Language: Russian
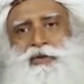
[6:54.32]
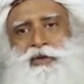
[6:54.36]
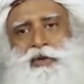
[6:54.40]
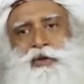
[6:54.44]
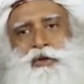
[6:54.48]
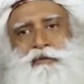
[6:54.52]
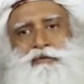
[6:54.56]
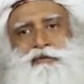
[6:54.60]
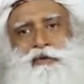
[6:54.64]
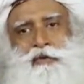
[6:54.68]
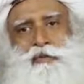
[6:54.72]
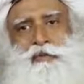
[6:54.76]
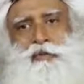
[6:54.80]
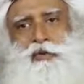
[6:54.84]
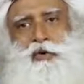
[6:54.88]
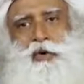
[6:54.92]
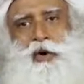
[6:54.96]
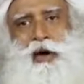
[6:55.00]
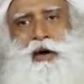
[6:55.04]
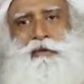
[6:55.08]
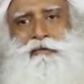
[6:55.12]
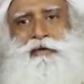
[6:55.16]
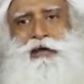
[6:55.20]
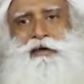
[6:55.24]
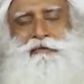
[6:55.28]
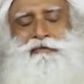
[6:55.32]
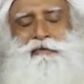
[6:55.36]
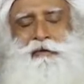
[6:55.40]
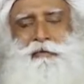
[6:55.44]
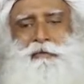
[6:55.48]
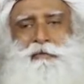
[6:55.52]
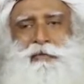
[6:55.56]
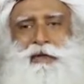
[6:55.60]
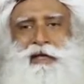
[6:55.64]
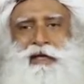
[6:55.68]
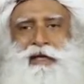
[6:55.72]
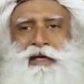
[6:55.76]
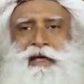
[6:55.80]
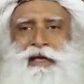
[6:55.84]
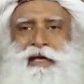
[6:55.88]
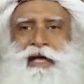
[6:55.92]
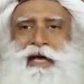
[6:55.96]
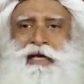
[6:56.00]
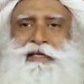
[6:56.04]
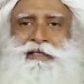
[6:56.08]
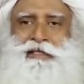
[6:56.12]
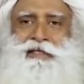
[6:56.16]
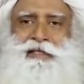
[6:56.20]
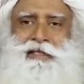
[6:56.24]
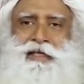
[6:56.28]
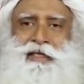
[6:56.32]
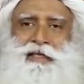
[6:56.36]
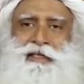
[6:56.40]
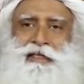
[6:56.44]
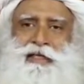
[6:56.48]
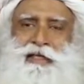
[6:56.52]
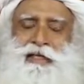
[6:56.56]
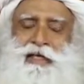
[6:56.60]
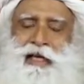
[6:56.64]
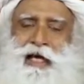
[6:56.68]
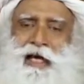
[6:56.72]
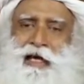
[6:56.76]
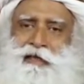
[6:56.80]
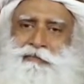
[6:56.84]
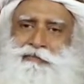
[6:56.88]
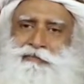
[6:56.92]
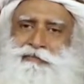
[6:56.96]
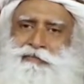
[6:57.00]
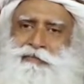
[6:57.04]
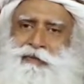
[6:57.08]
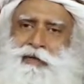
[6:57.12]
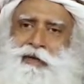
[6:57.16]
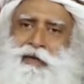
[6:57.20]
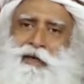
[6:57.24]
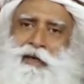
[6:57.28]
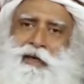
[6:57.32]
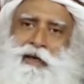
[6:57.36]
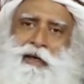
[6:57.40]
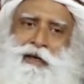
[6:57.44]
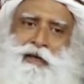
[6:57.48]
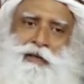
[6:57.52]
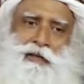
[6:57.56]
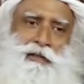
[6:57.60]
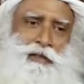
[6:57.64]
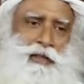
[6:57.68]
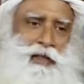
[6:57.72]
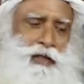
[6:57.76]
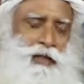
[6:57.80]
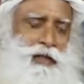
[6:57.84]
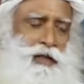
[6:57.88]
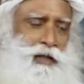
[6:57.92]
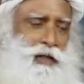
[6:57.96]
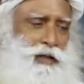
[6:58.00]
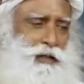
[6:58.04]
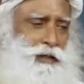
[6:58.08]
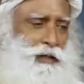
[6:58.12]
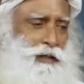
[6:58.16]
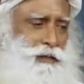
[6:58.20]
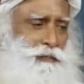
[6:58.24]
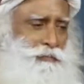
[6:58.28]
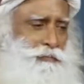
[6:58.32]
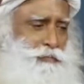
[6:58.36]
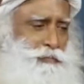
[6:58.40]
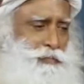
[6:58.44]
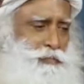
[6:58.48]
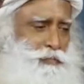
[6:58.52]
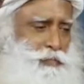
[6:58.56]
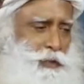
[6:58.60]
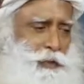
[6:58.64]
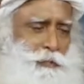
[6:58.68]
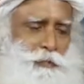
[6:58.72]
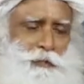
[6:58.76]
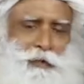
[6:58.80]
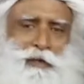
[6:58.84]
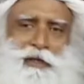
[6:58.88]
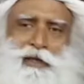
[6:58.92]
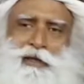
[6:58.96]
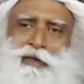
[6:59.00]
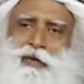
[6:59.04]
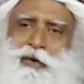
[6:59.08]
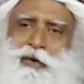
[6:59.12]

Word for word: Если вы перестанете жить по воле случая, Люди,